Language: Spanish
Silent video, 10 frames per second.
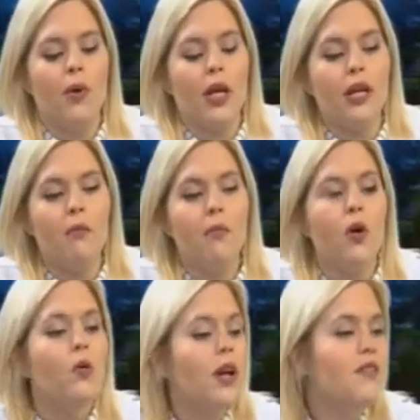Por
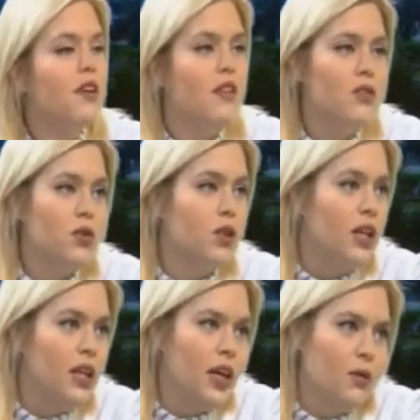ejemplo, una fiebre
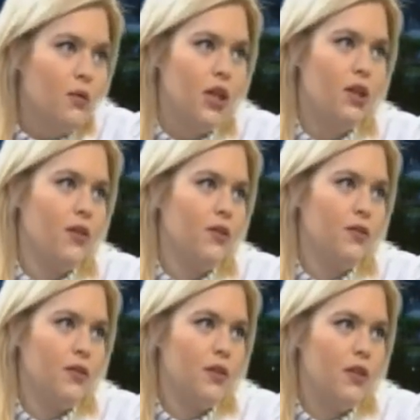sostenida en un niño.